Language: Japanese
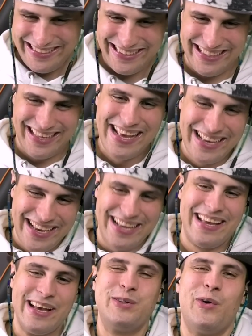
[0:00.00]
うかおい
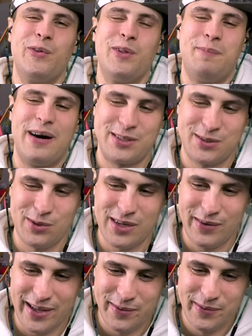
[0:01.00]
苦労の爆笑
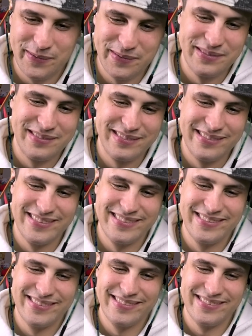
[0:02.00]
が受ける人足んなく
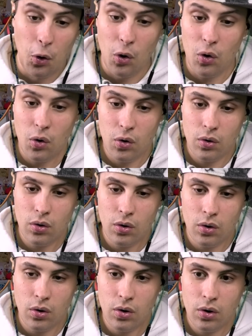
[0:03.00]
ねえかお
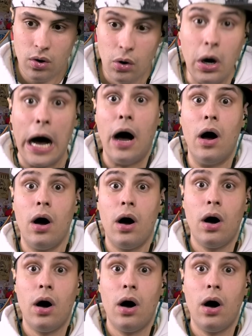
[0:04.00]
実はうわうわ